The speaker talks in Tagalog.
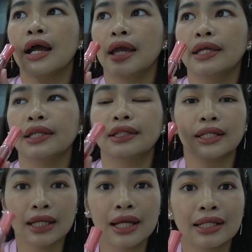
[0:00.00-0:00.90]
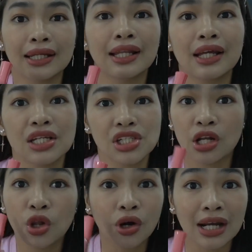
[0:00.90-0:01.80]
And nagtatagal talaga siya,
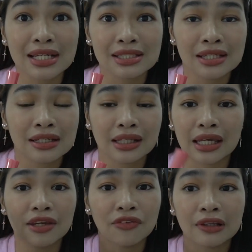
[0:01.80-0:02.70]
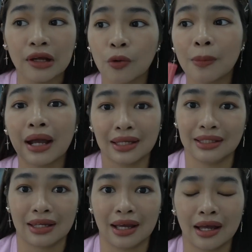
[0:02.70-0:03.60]
long-lasting, na even na
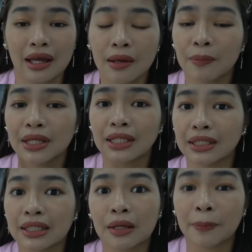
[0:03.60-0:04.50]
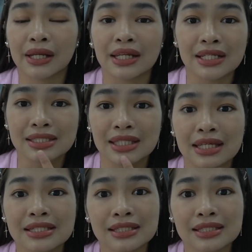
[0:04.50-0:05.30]
kumain ka, may natitira pa rin na stain